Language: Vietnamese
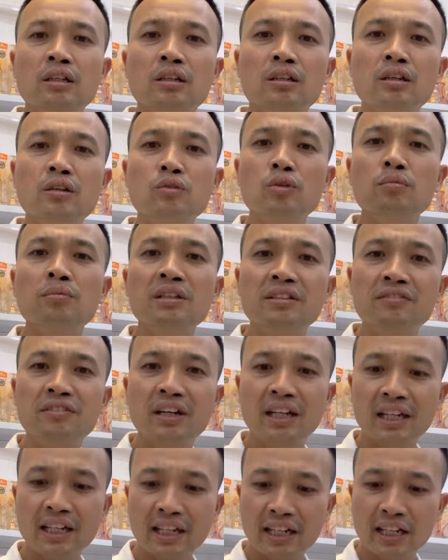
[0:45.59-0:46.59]
không có bình
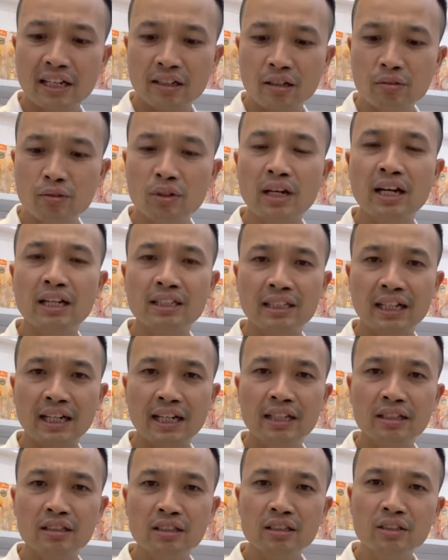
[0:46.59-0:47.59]
pha ke không có hàng
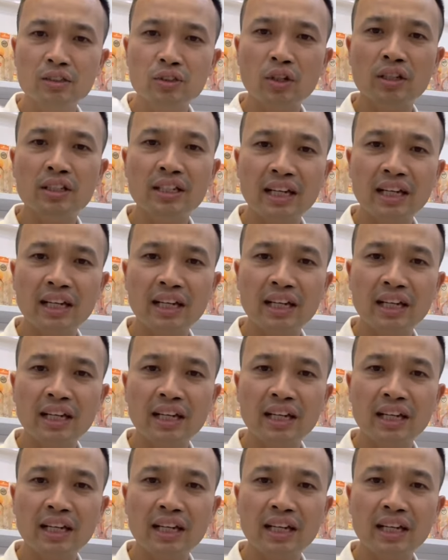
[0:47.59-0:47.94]
nhái đừng chọn